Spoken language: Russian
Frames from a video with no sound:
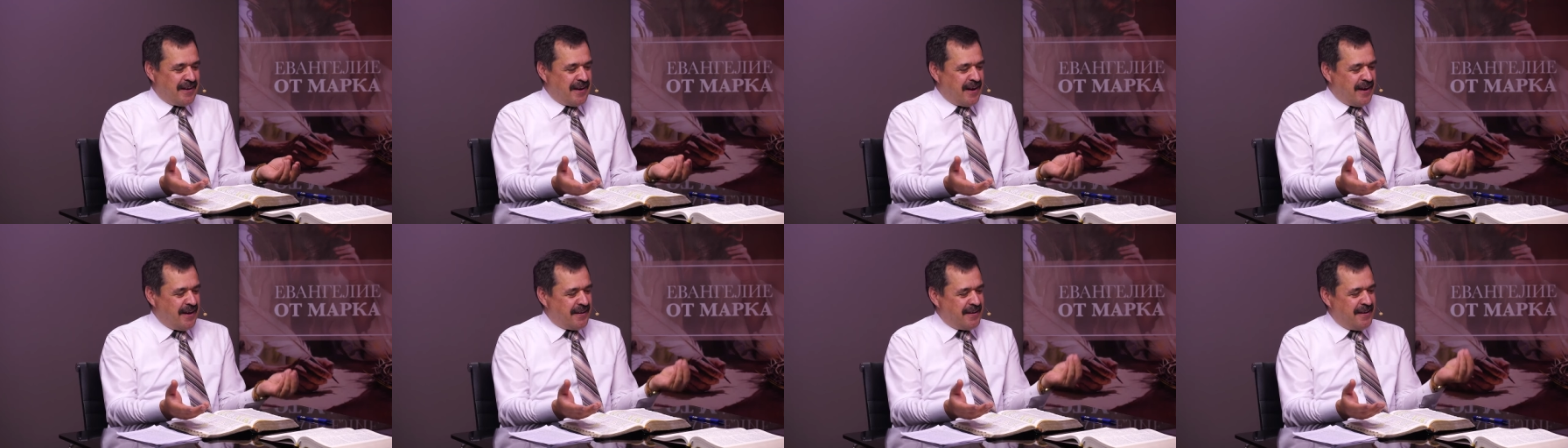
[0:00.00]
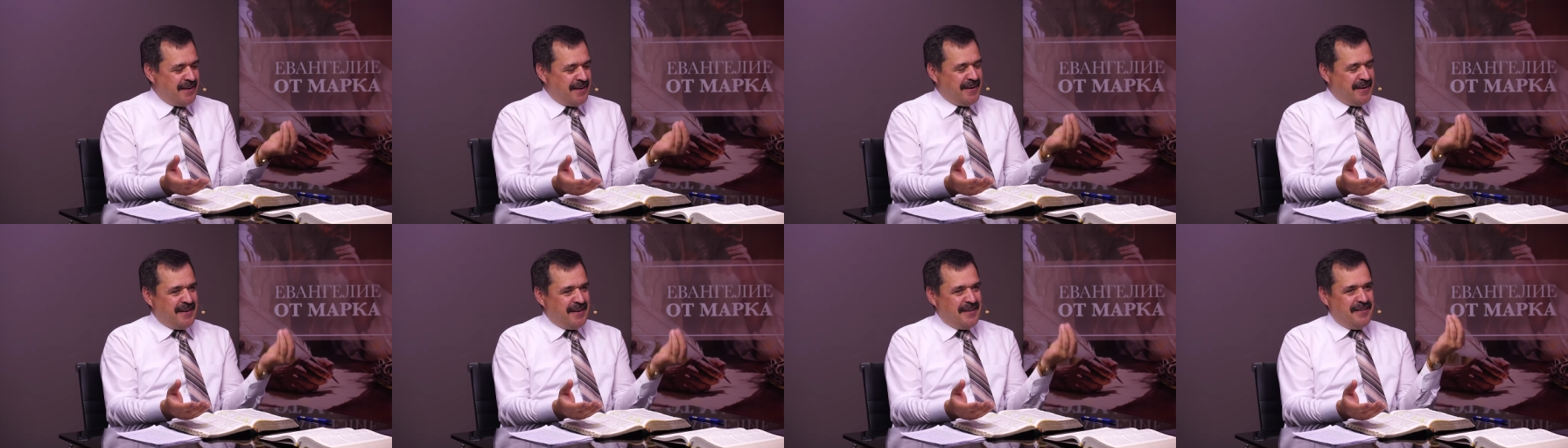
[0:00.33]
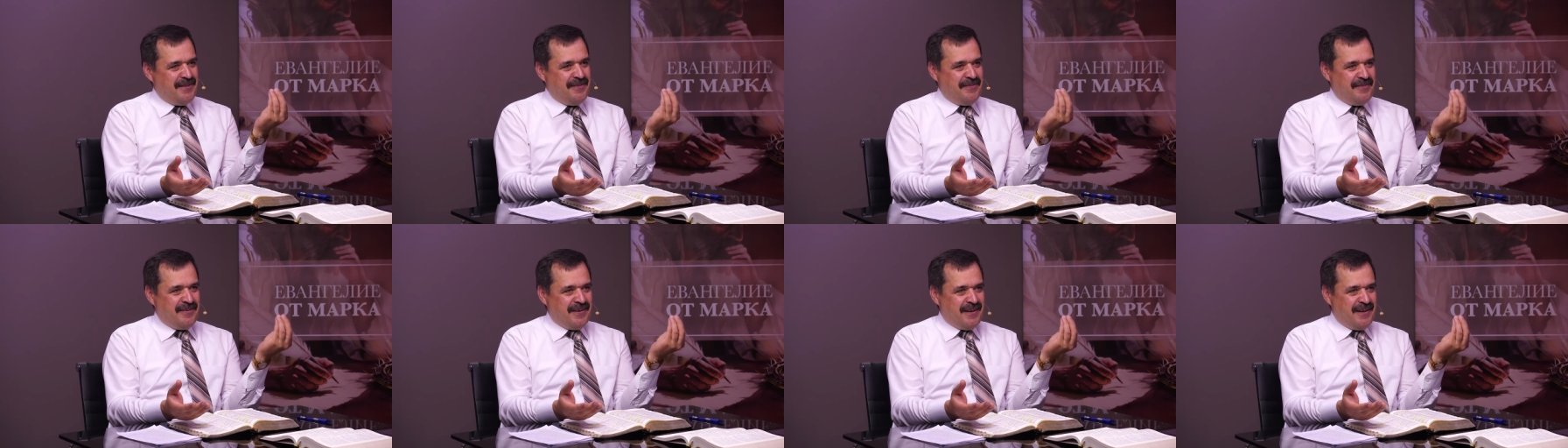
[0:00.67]
Как
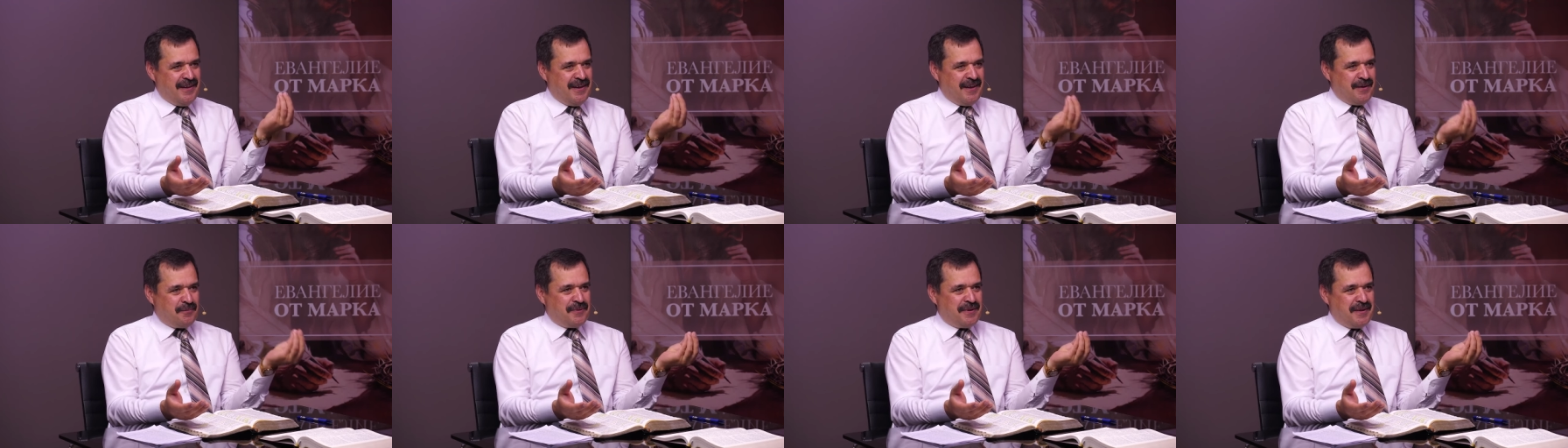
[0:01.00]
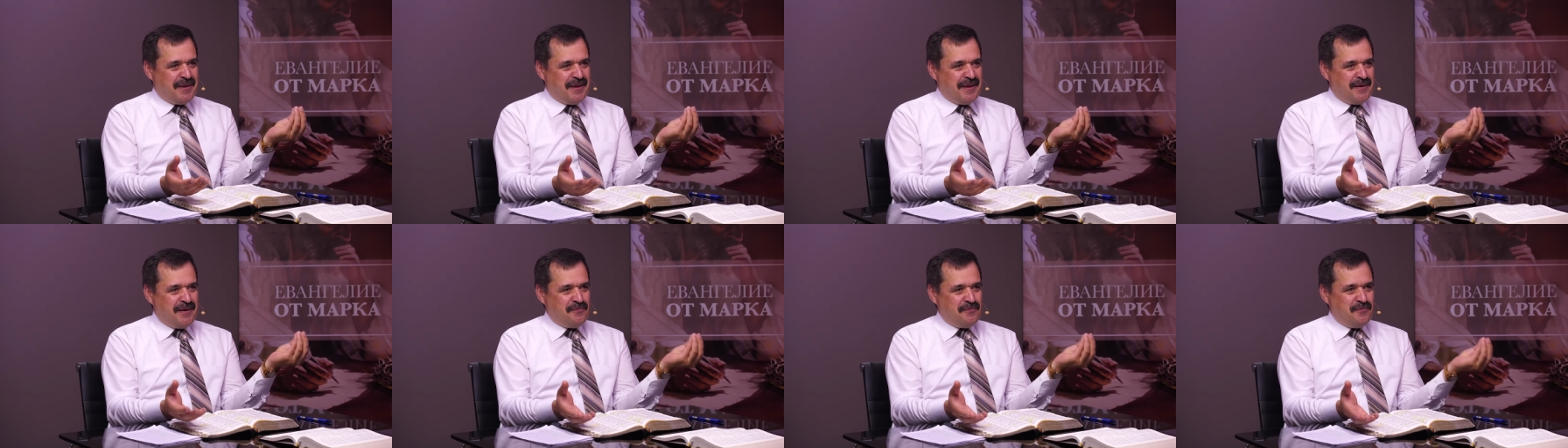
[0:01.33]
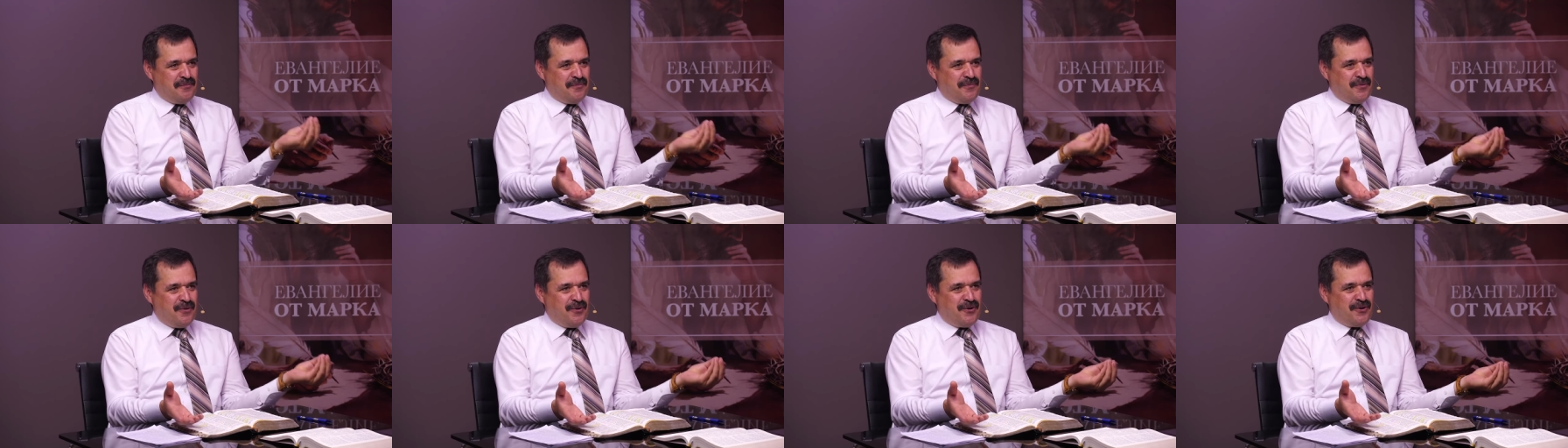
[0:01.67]
две лепты
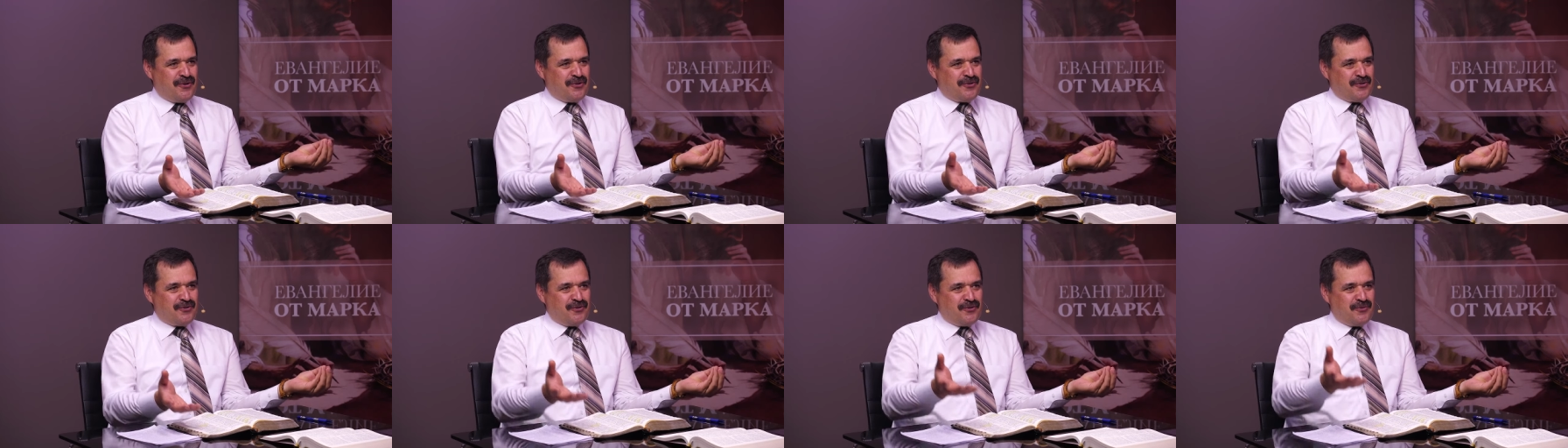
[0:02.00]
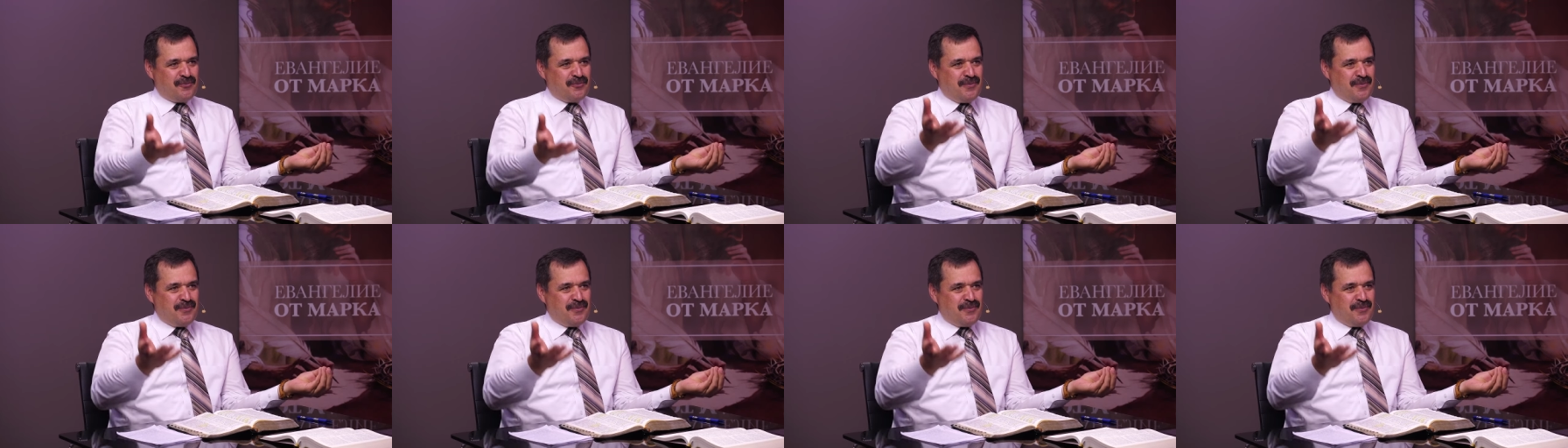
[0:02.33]
может